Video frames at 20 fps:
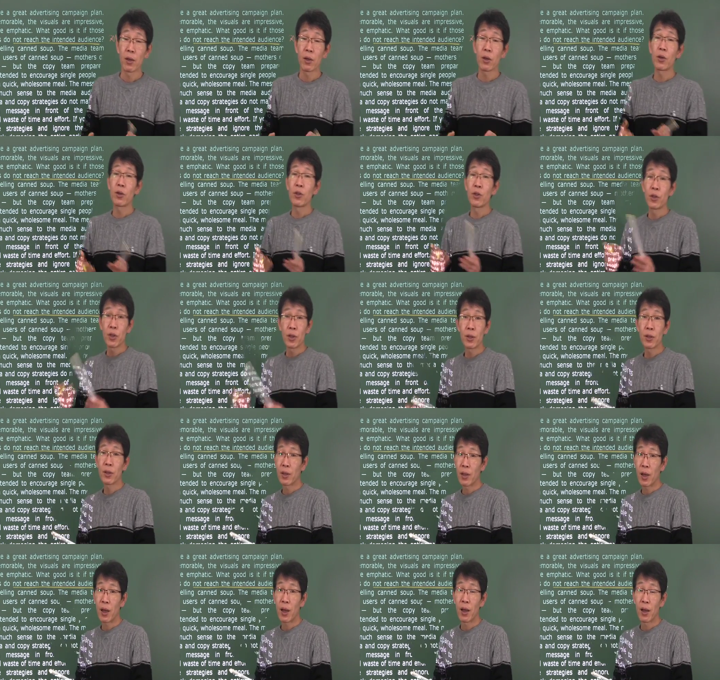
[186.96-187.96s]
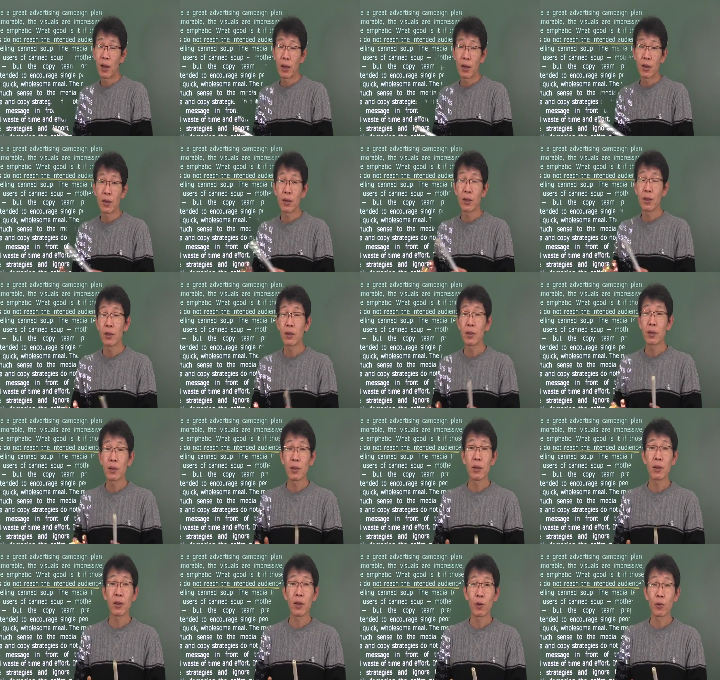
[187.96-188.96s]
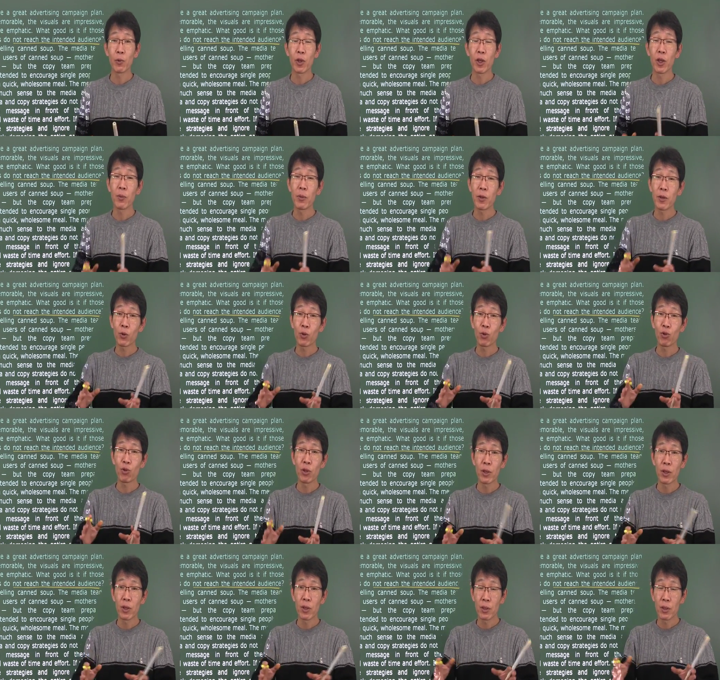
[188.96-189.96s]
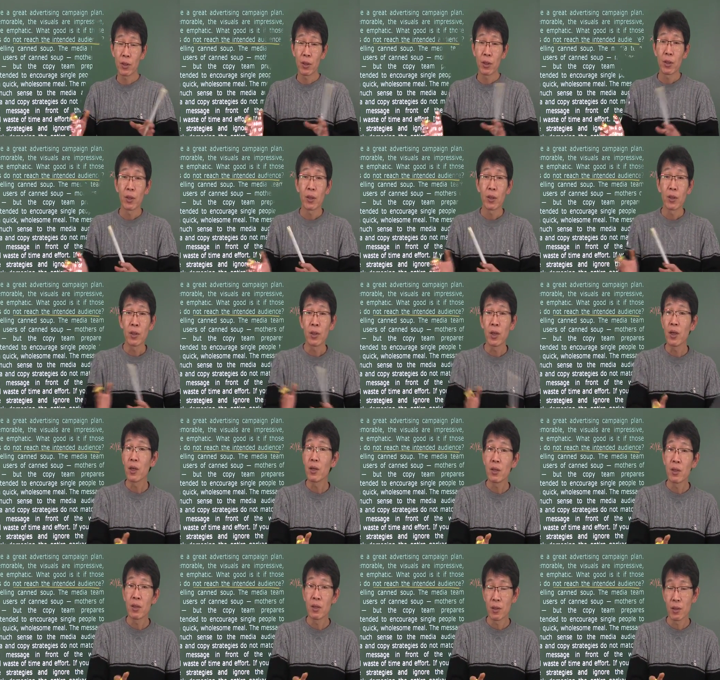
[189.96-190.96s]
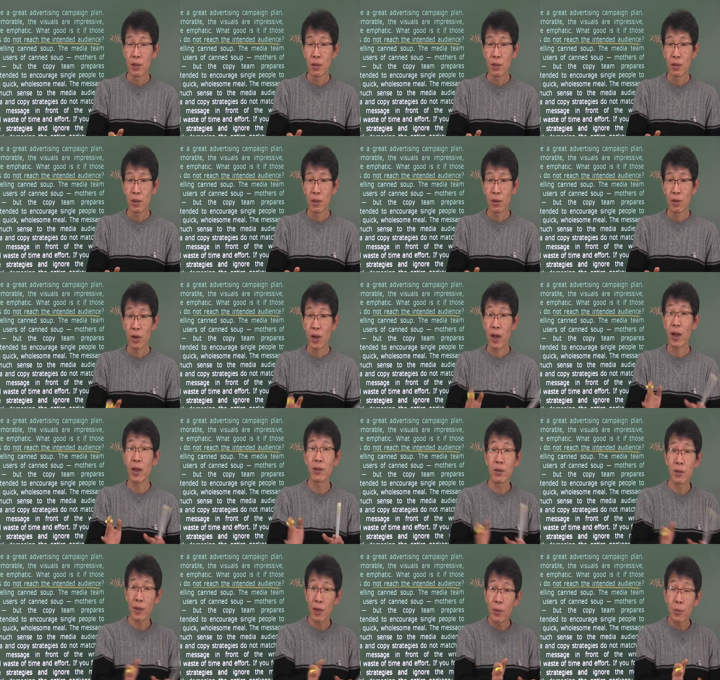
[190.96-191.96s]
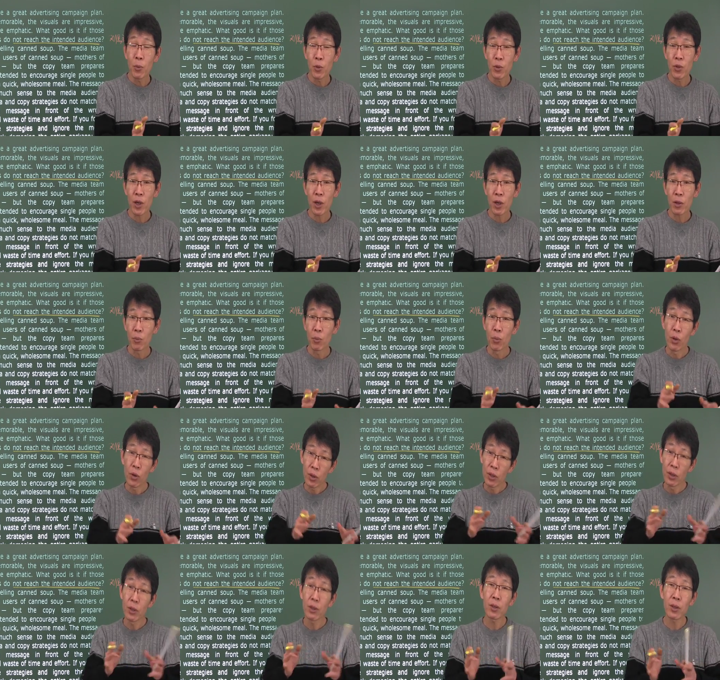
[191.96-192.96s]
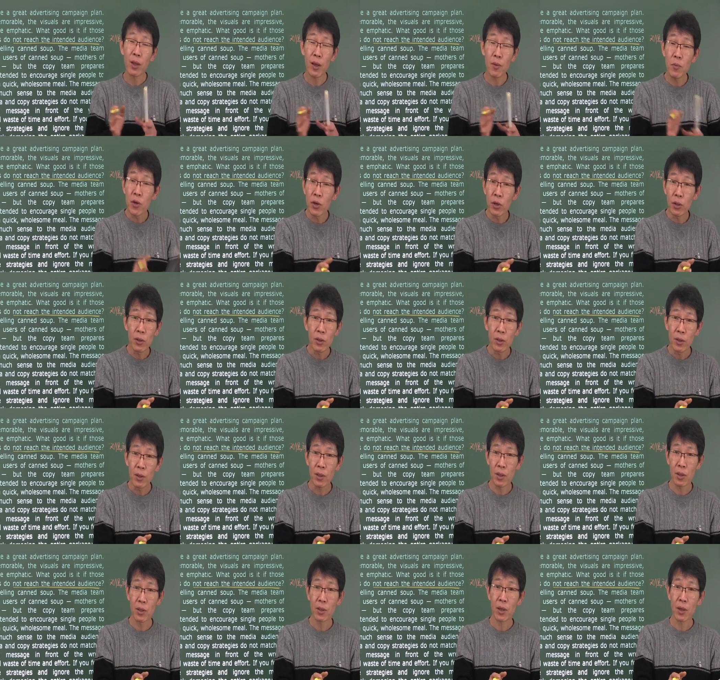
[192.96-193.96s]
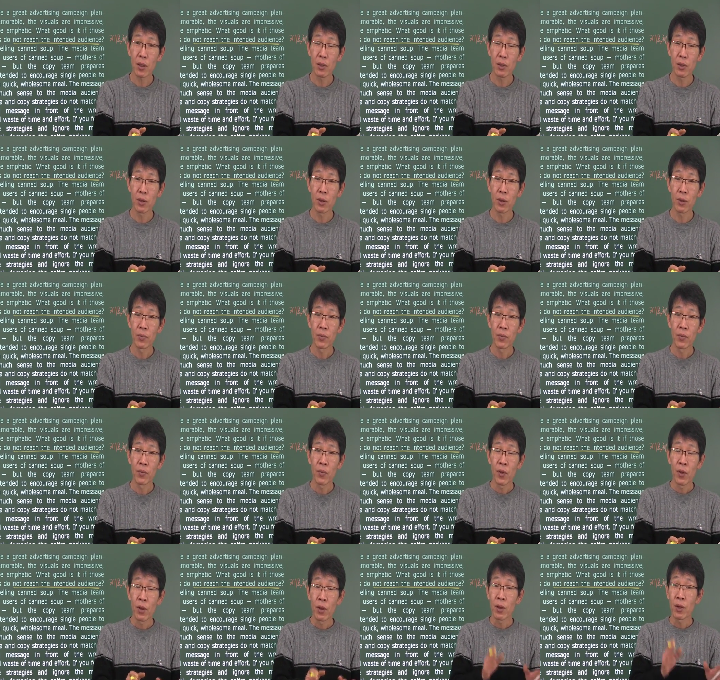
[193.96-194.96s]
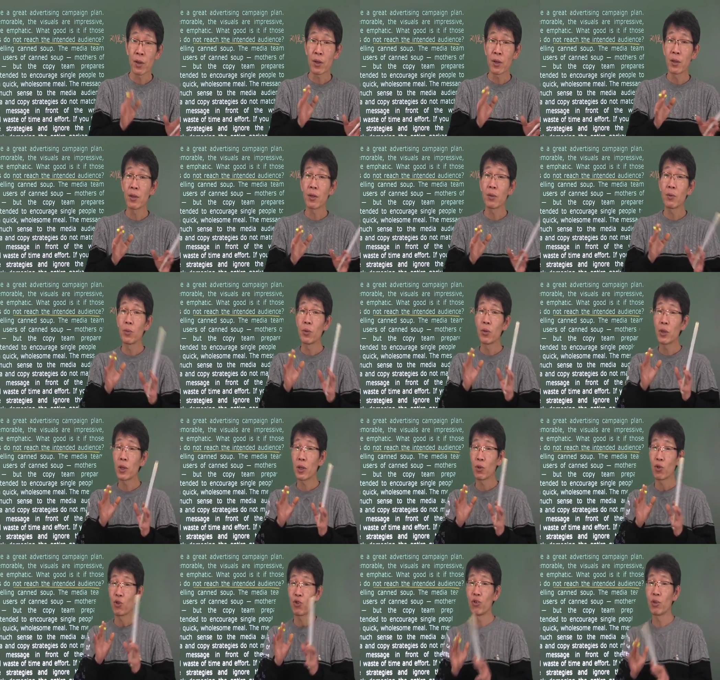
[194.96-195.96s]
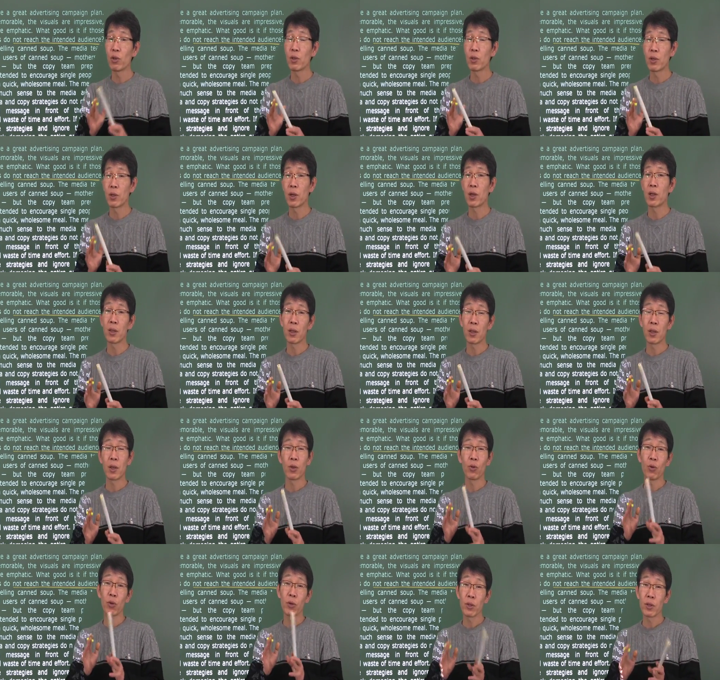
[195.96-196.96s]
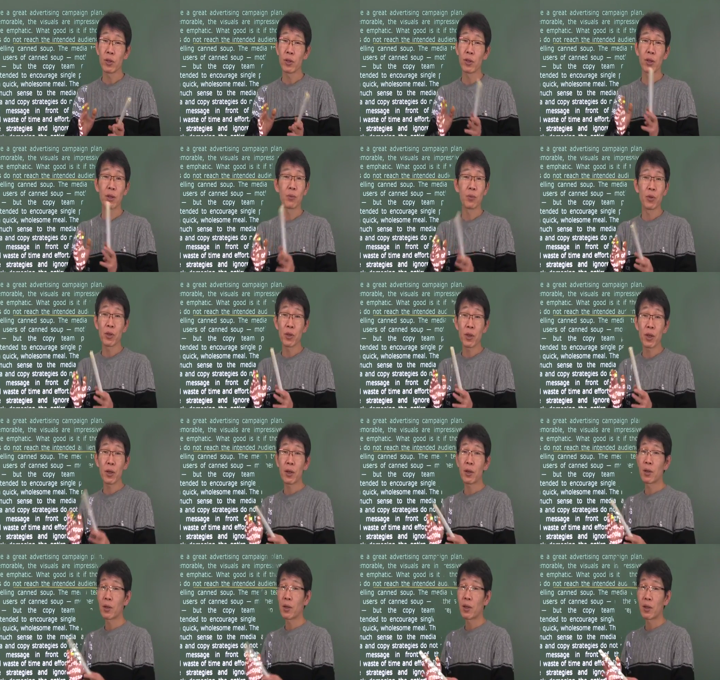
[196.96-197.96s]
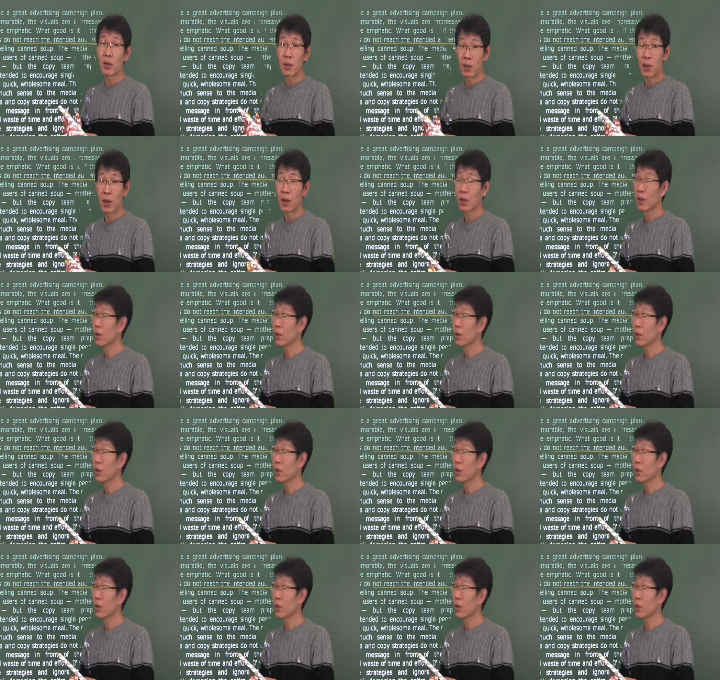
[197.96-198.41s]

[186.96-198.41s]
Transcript: 컨시더나 이런 것들이 나오면 일반적으로 뒤에는 예를 드는 형태예요. 가정해보자. 뭐 이렇다면은 이렇게 된다 하는 거예요. 그러니까 이거는 문장의 순서를 정할 때에도 역시 여러분들 생각을 해야 된다